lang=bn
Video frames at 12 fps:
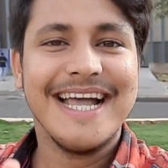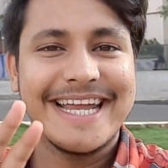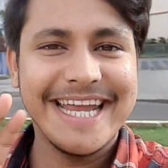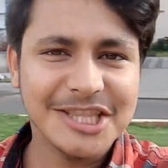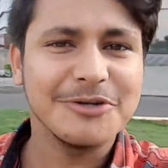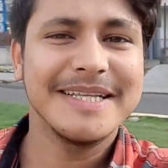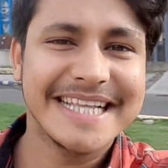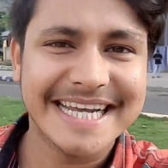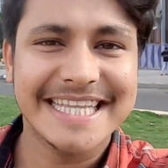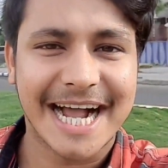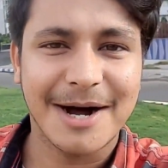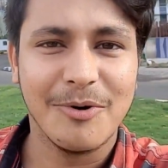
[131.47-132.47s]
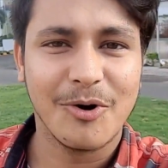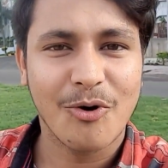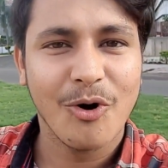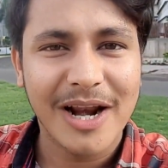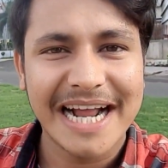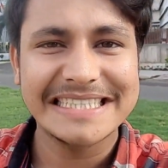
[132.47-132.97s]
গিয়ে তোমাদেরকে দেখাবো
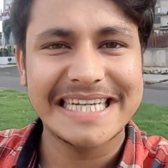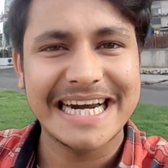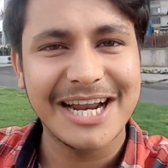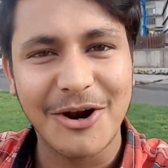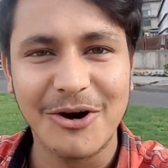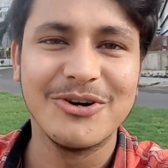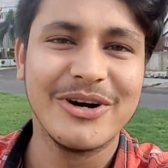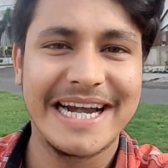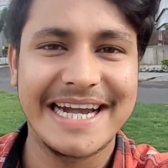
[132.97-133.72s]
কলকাতা না লন্ডন